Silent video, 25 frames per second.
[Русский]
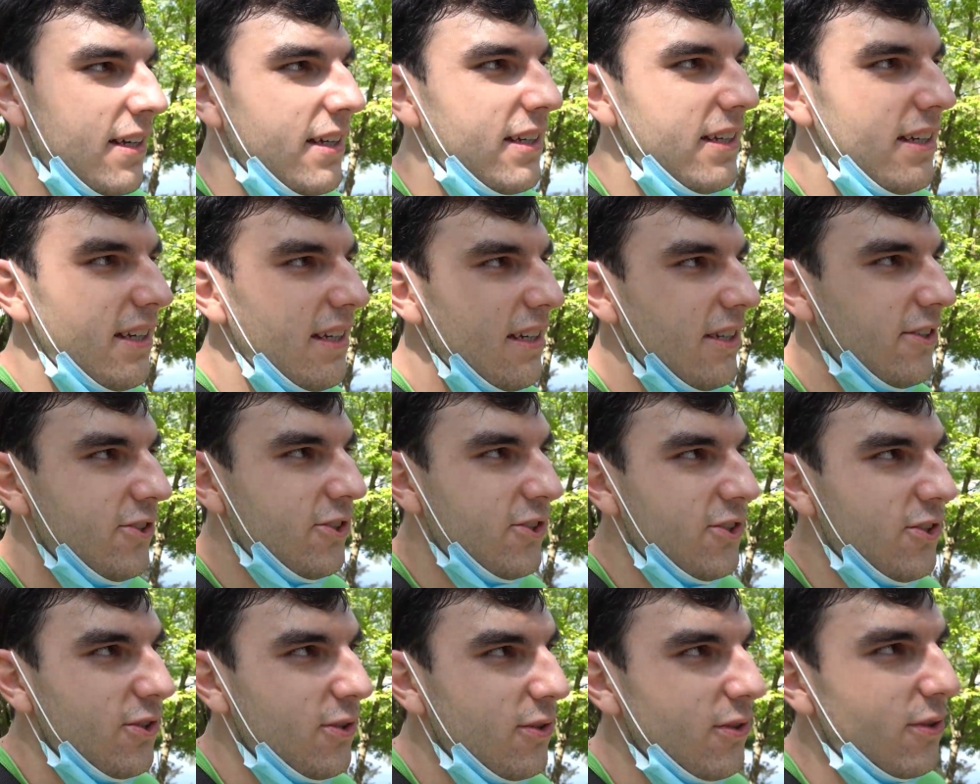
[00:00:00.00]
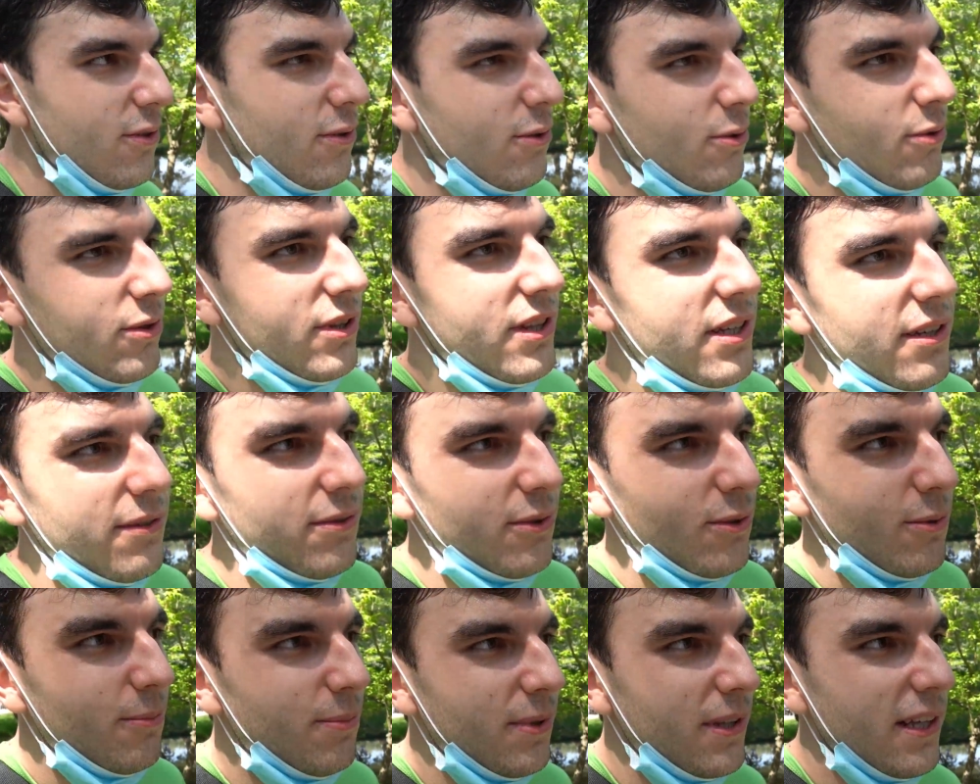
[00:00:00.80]
И еще круто
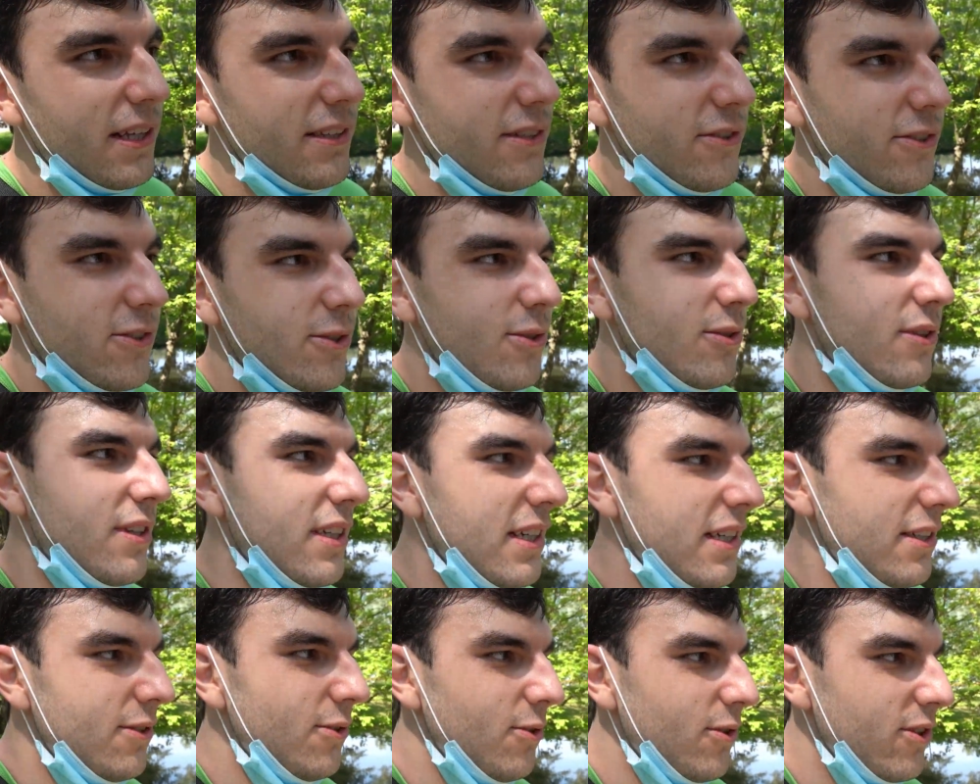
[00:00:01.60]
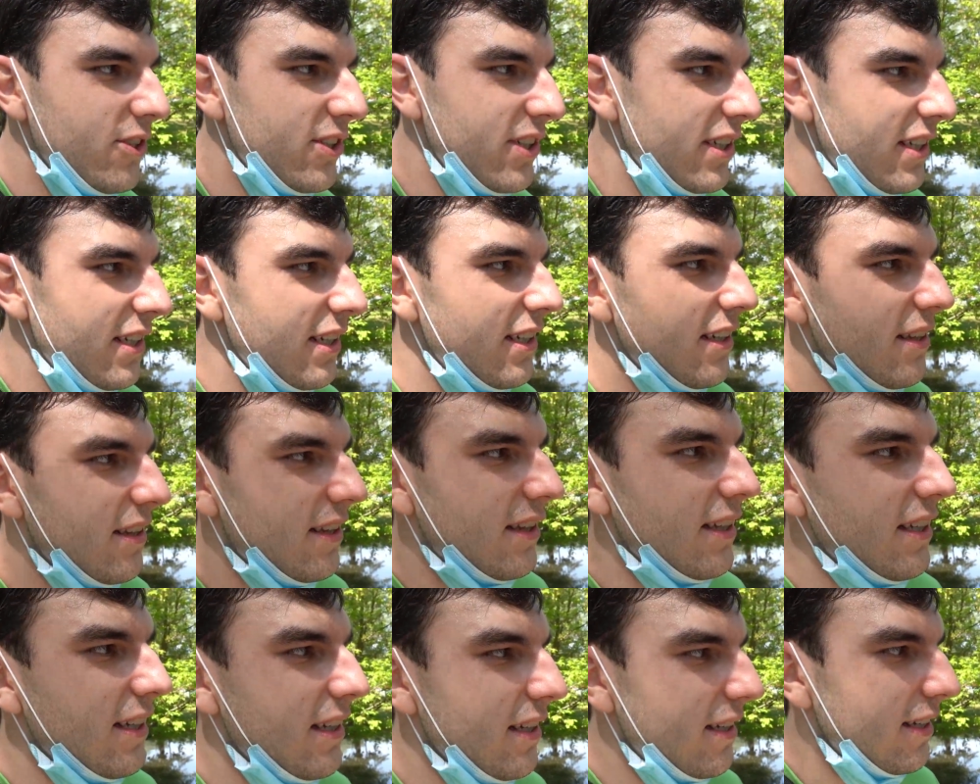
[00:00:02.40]
в том плане, что ты идешь и
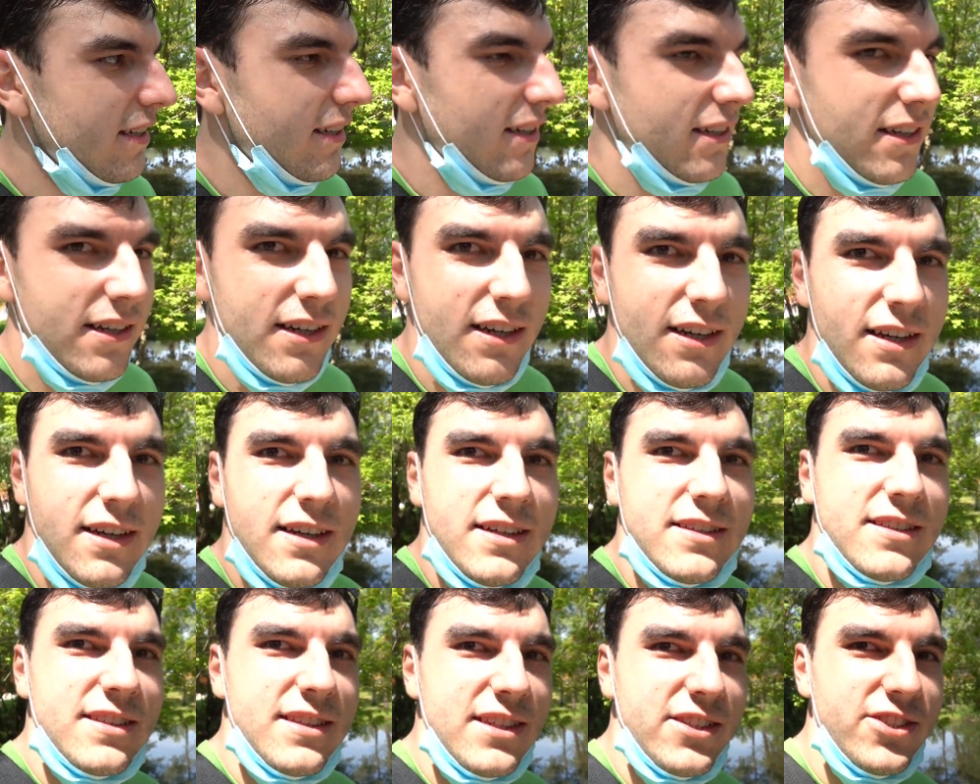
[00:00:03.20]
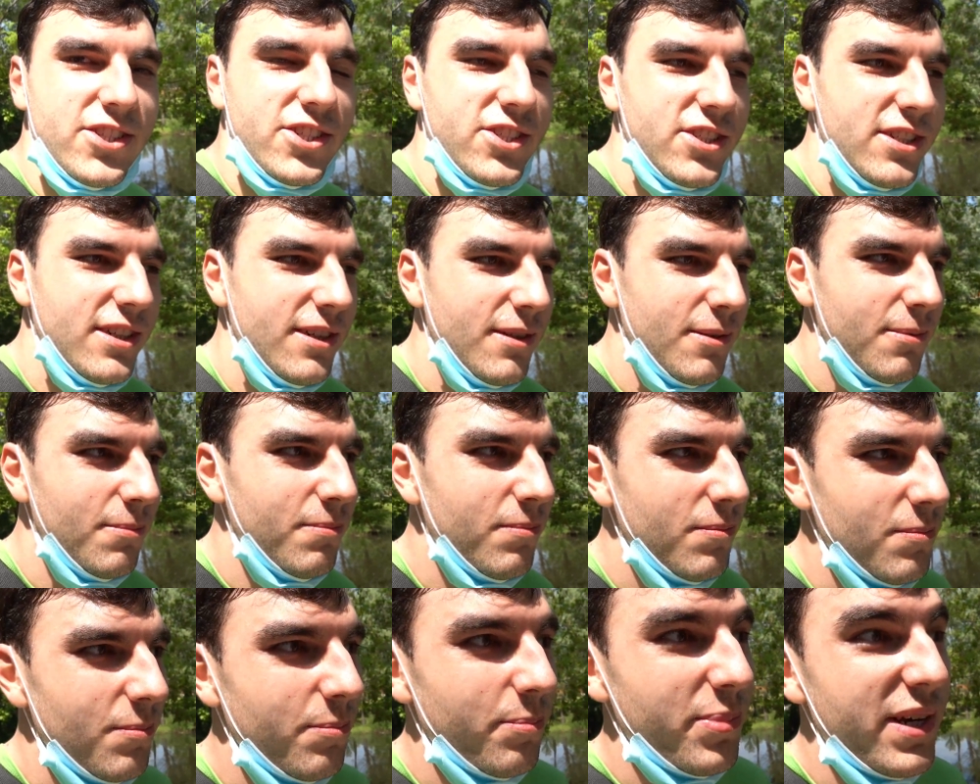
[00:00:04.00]
ты слышишь
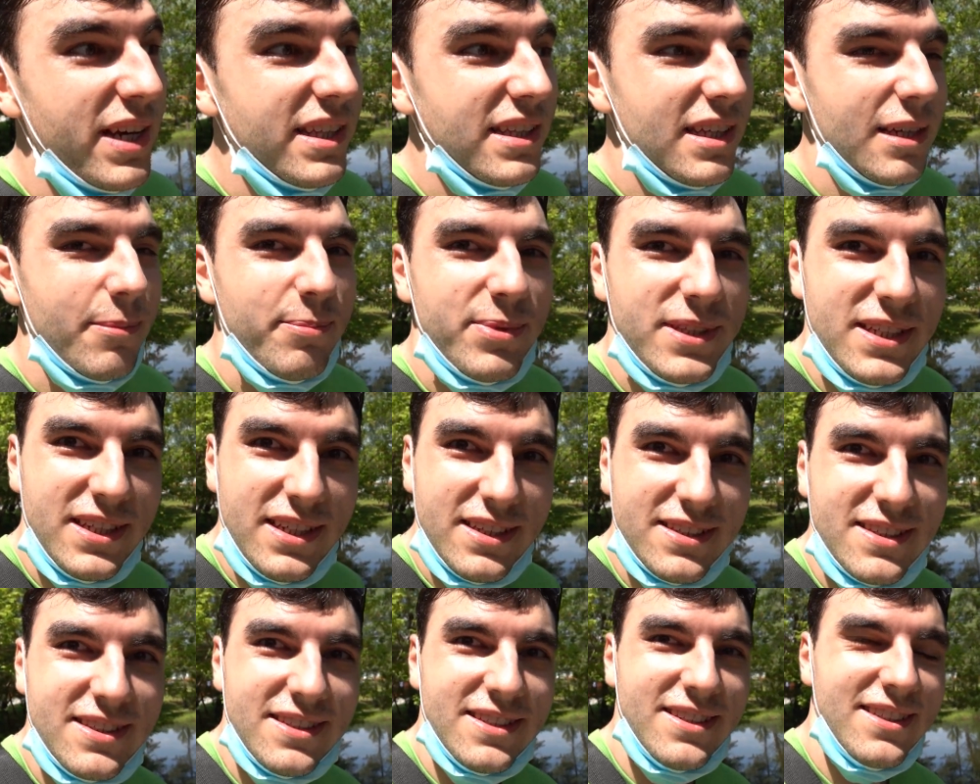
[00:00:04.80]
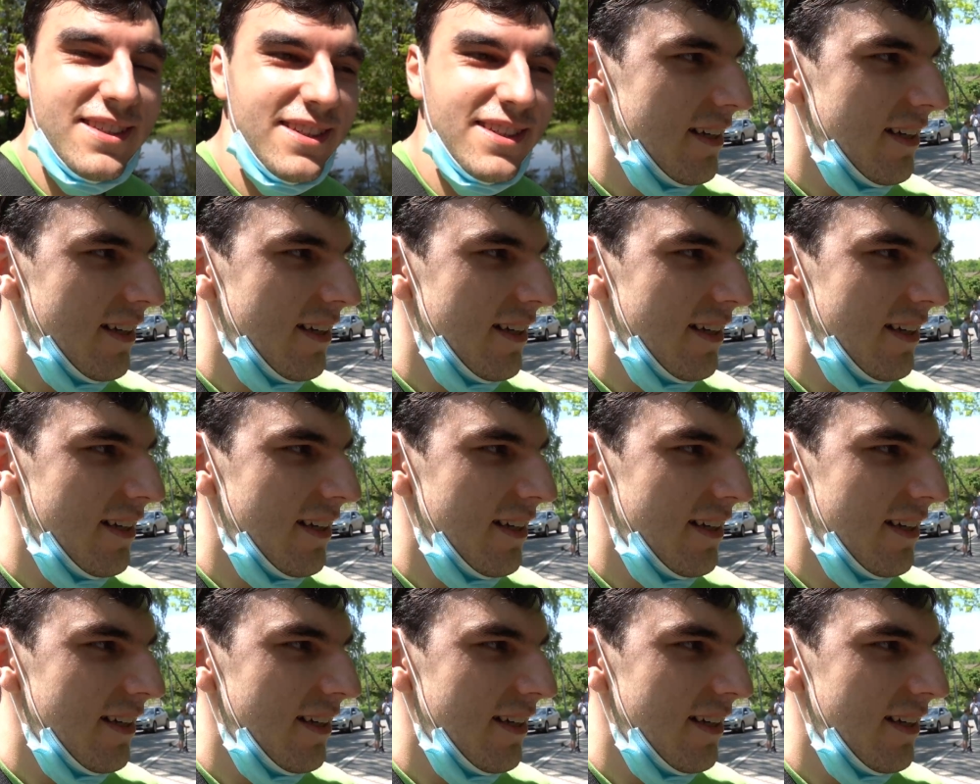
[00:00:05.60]
пение птиц.